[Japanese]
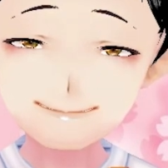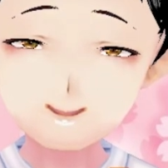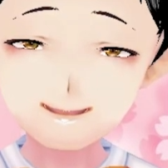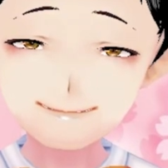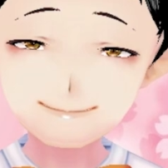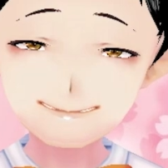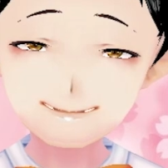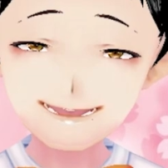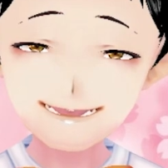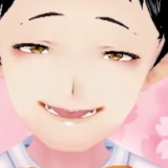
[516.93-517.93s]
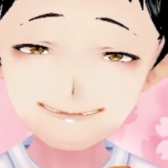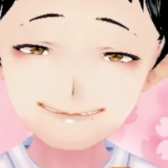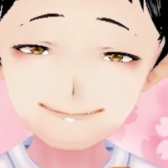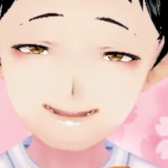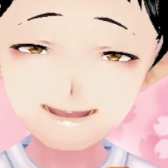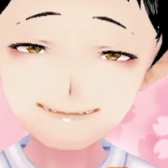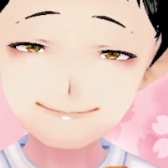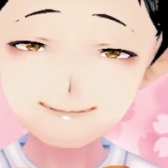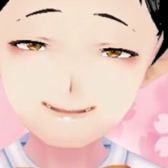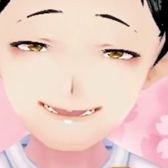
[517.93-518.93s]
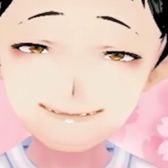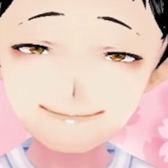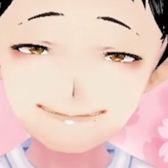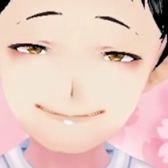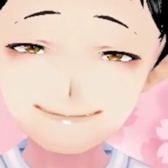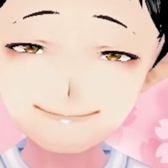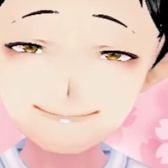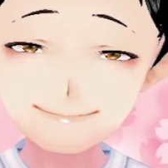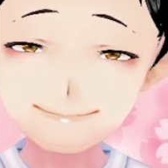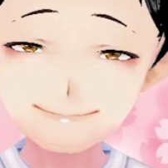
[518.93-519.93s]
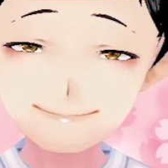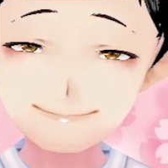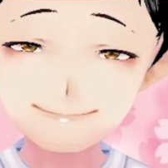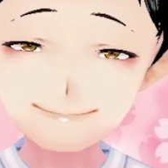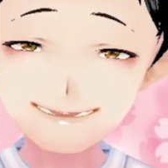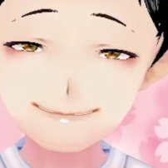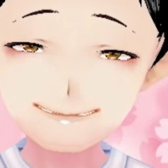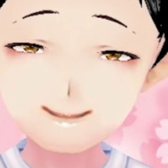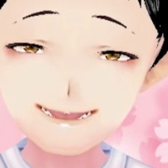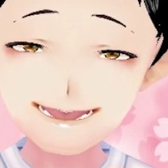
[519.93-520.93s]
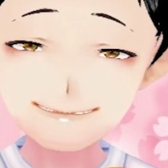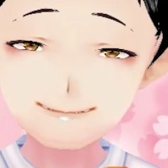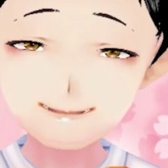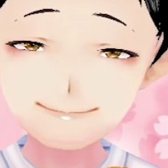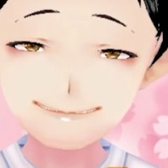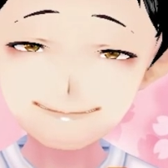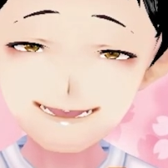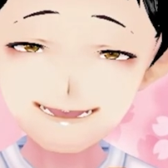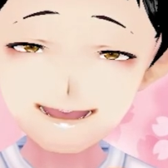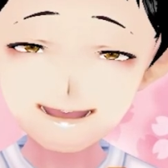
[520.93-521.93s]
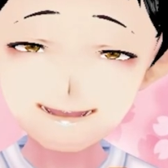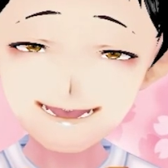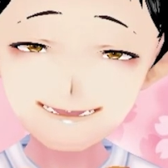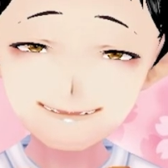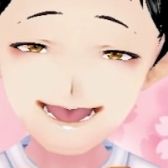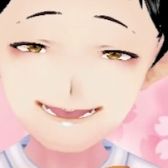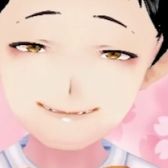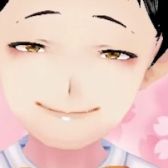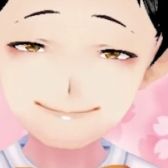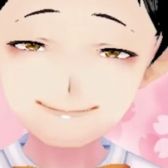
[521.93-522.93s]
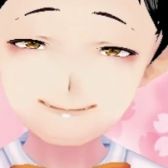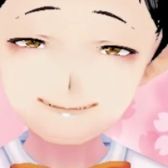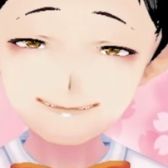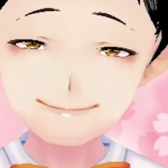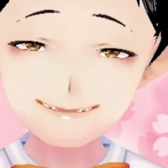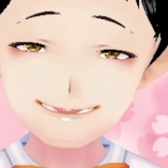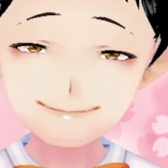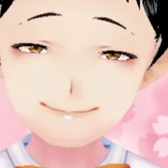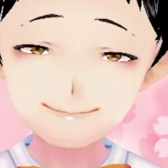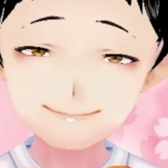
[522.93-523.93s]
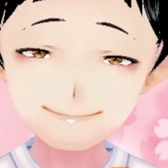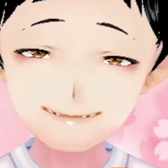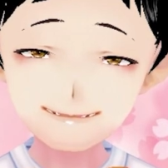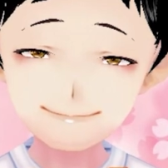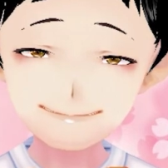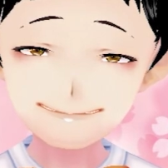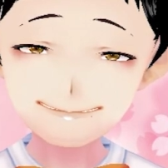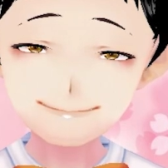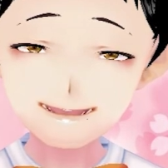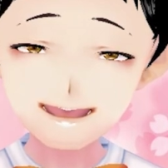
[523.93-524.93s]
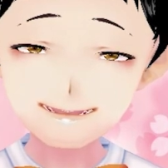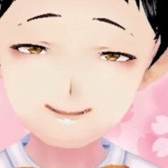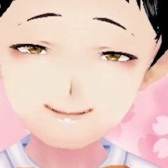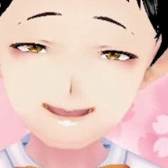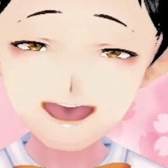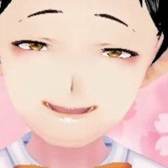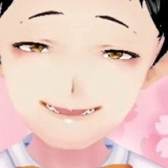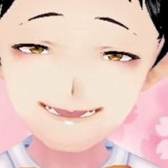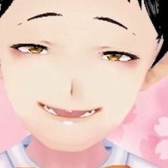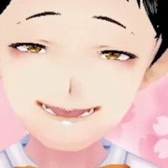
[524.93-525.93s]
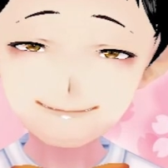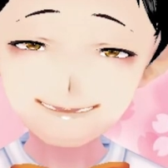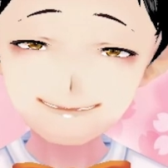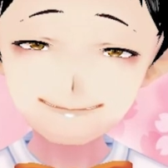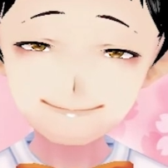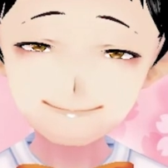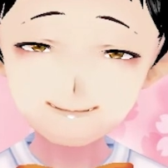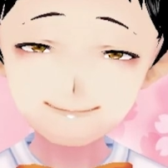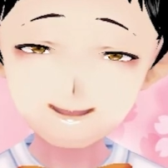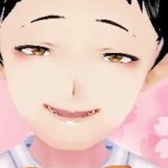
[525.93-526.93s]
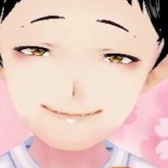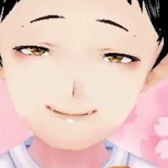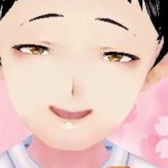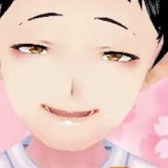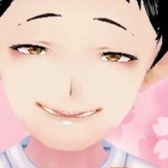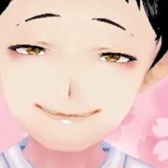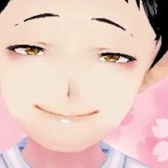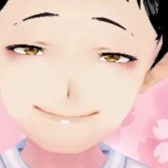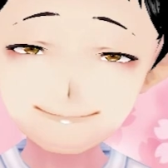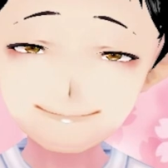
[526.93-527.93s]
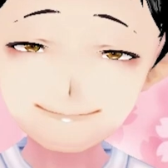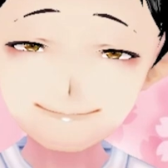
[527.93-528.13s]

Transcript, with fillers: 要注意馬は204番、ソダシです。馬券は本命三枠5番赤い鳥の娘の単勝と一等塾の馬単三連複六等流し。